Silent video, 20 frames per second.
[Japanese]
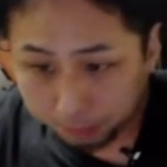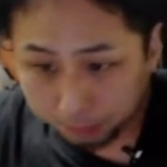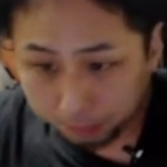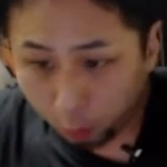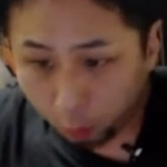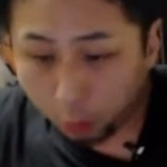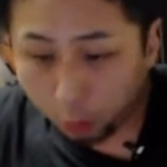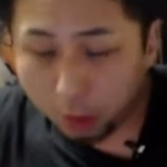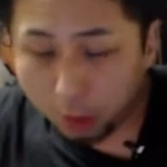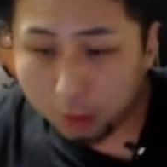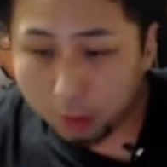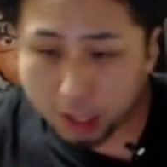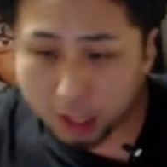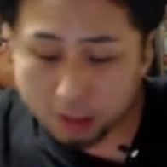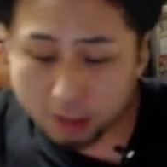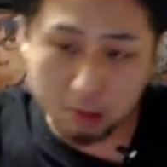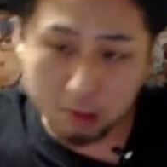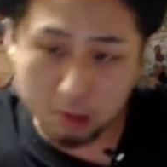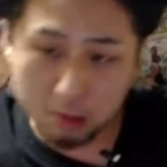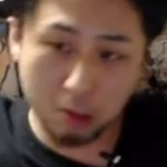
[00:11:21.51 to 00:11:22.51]
俺は
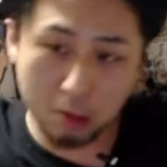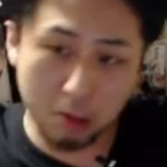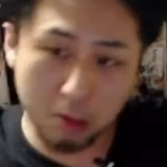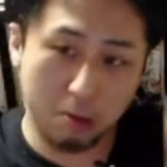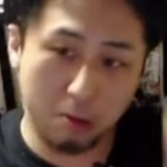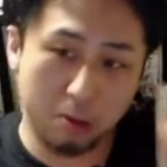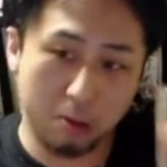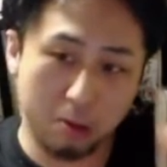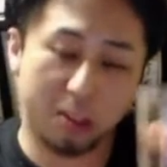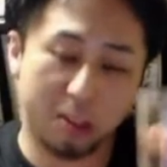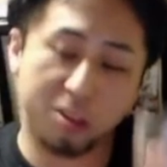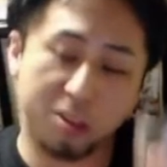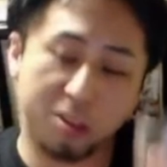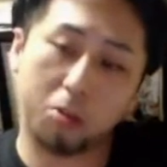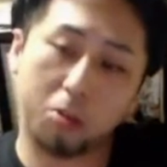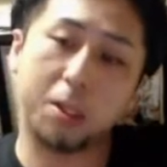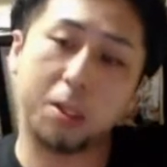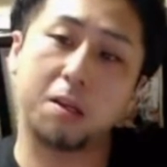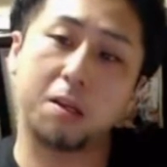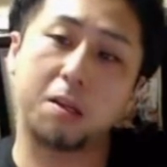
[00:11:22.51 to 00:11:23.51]
ずっと手を差し
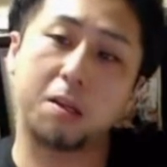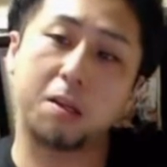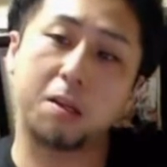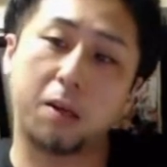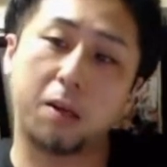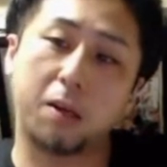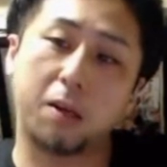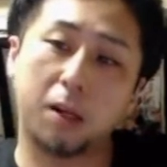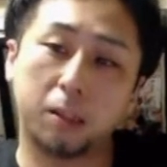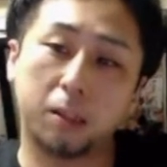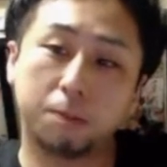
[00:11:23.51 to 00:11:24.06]
伸べてきてるから。